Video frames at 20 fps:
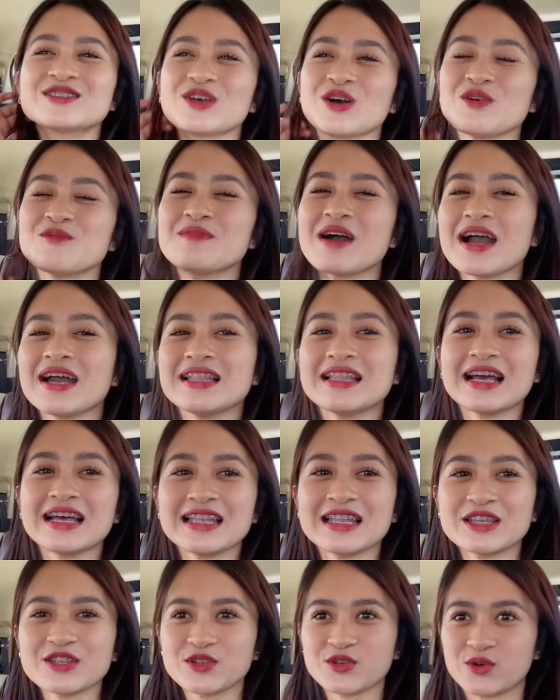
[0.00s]
So kung
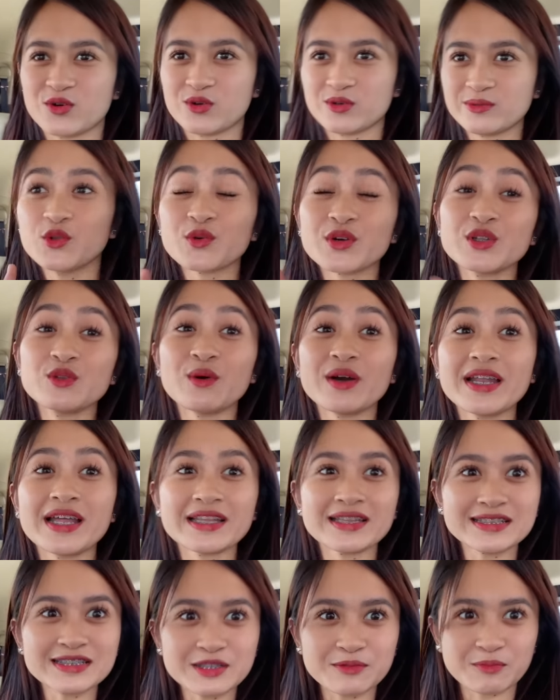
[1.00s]
maalala nyo, nung kinuha
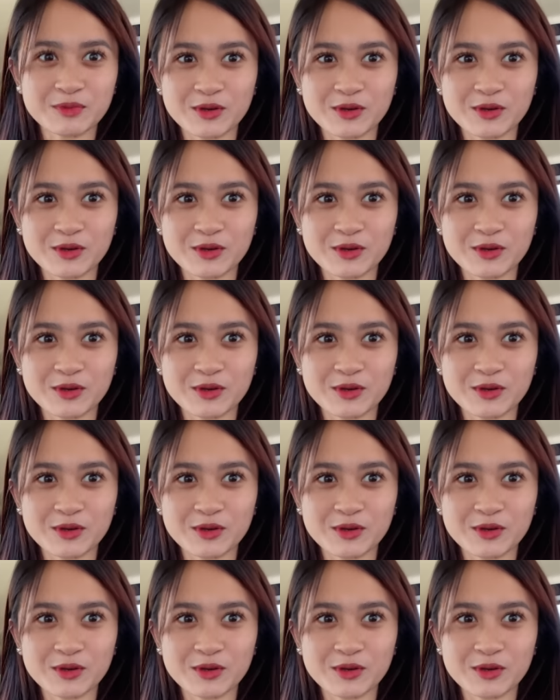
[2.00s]
natin si